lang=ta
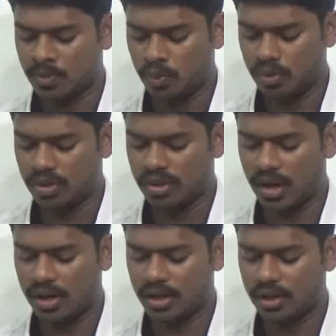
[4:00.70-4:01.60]
மூன்று
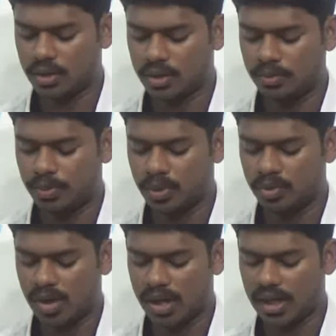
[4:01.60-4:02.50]
நாடுகளுக்கும்
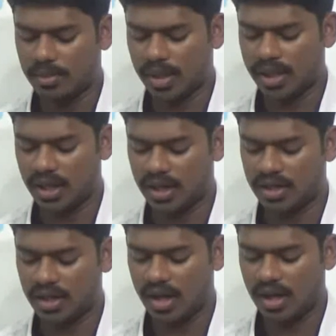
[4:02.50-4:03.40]
பொதுவான
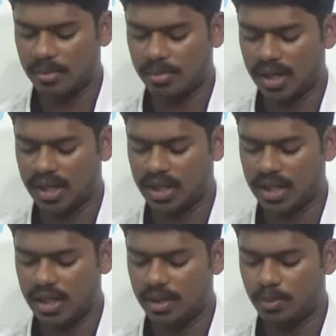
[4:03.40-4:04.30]
மலையானதால்
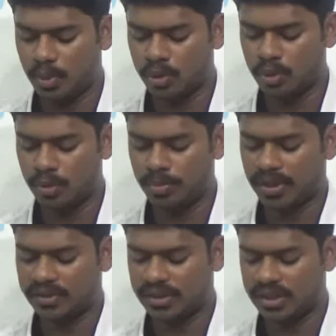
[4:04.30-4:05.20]
அம்மலைக்கு பொது
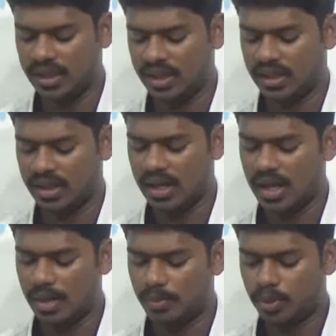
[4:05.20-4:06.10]
பிளஸ் இல்
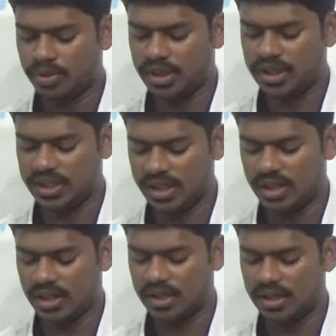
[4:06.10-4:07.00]

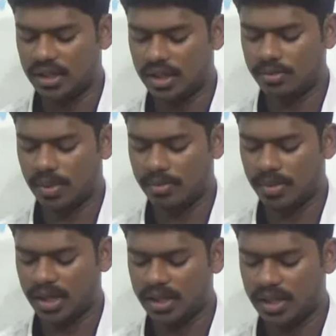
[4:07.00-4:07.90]
பொதியில் இன்றும்
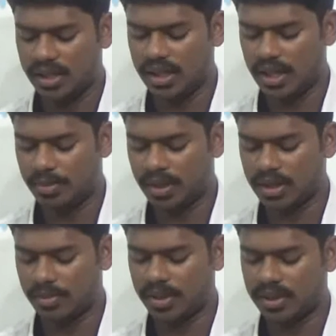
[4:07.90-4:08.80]
அம்மலையில்
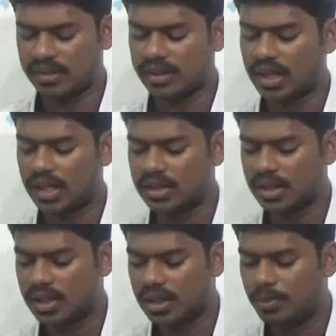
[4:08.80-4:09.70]
ஏற்படுத்தப்பட்ட
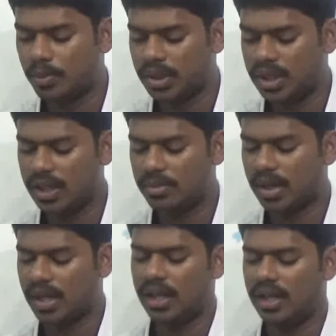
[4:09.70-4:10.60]
சங்கத்துக்கு பொதிய
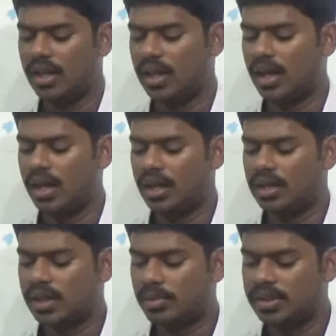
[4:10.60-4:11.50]
மலை
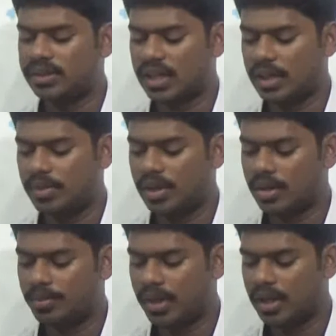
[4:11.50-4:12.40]
தமிழ் சங்கம்
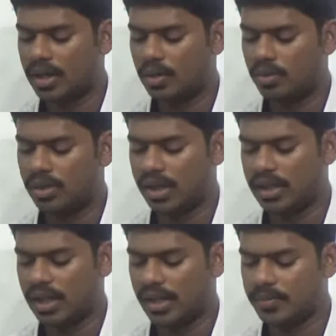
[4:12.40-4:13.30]
என்றும் பெயர்கள்
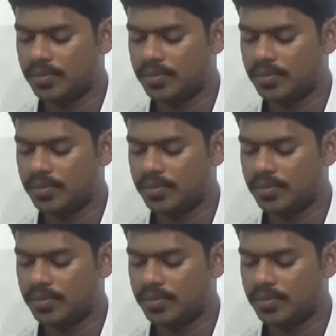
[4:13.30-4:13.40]
உண்டாயின